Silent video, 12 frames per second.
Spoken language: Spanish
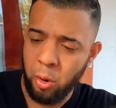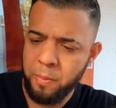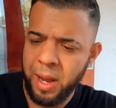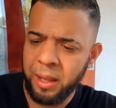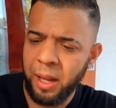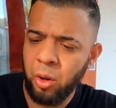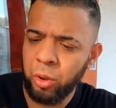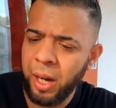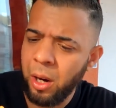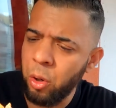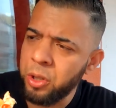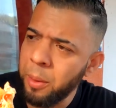se convierte en
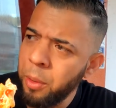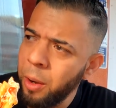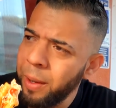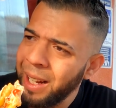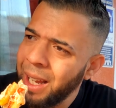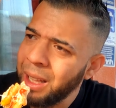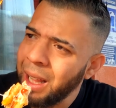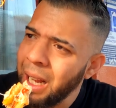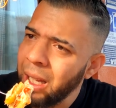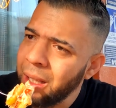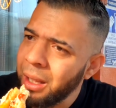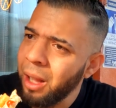otra cosa. Vamos a ver qué
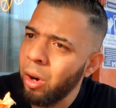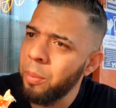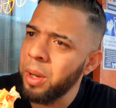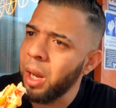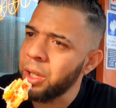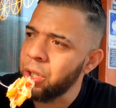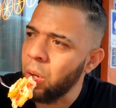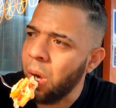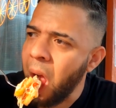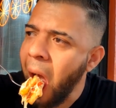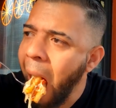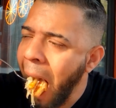tal está esta
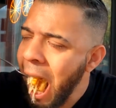combinación.